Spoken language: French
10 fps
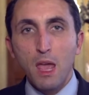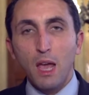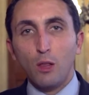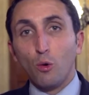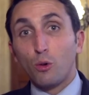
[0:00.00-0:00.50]

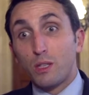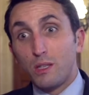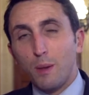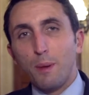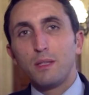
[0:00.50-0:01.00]
Et donc, ce qui
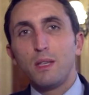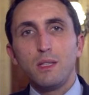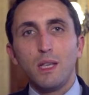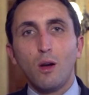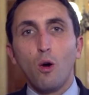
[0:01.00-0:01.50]
s'est passé,
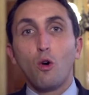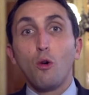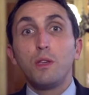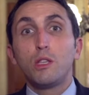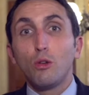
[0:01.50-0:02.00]
c'est qu'en
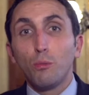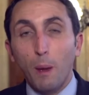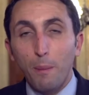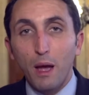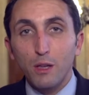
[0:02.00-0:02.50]
commission de
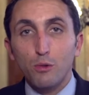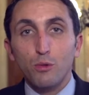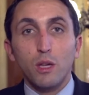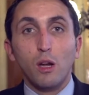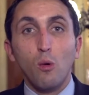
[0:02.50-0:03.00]
préparation
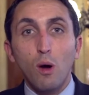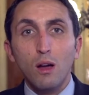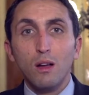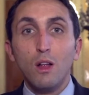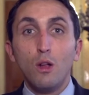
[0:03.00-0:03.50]
de cette
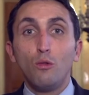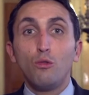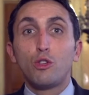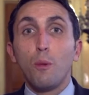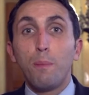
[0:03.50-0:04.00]
loi, nous
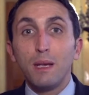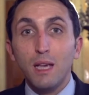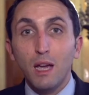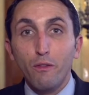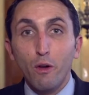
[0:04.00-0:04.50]
ne sommes pas
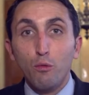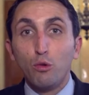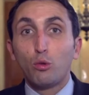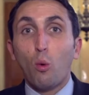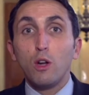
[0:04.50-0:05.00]
arrivés au bout
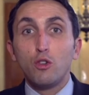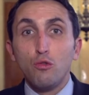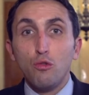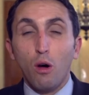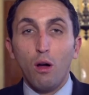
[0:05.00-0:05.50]
de trois
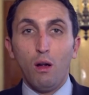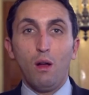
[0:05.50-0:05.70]
jours,